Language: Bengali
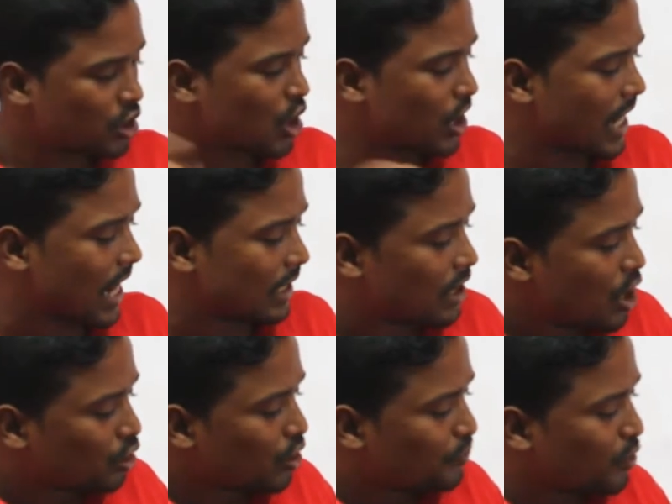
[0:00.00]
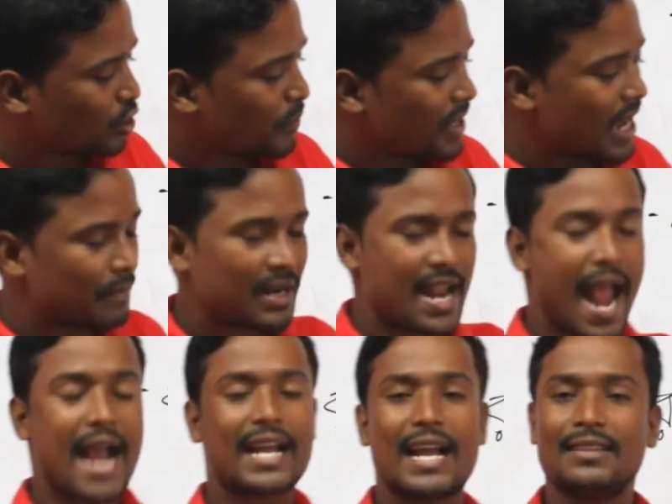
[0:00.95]
সরকার তো প্রথমেই আমরা
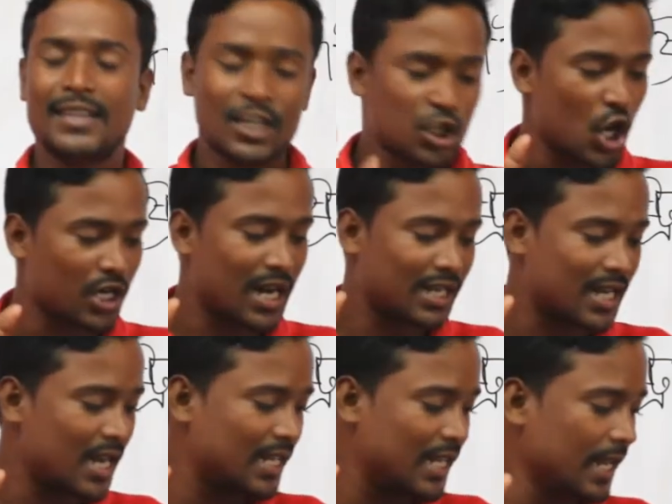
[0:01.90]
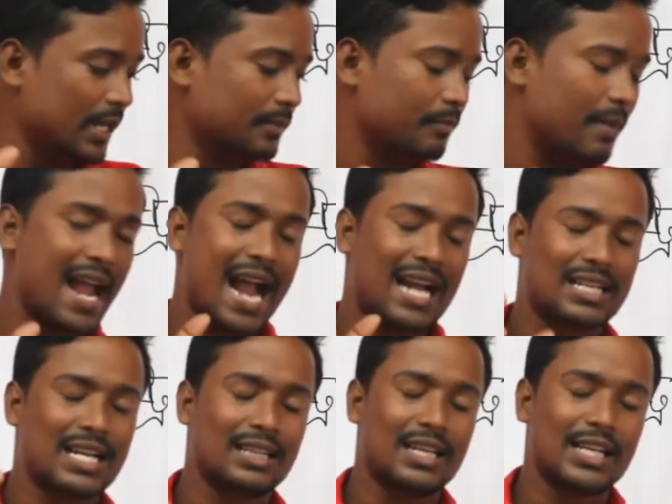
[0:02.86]
এক কেন্দ্রিক সরকারটা কি বা এক
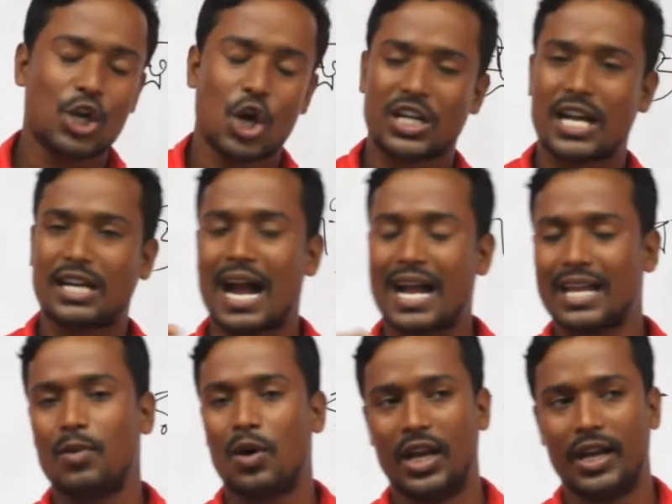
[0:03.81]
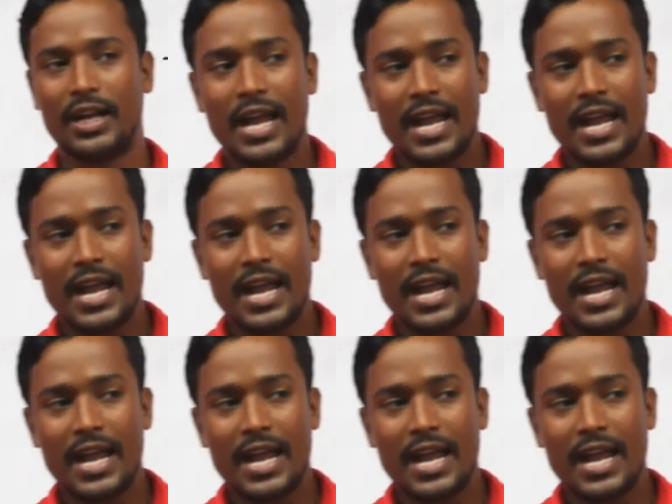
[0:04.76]
কেন্দ্রিক সরকার কাকে বলে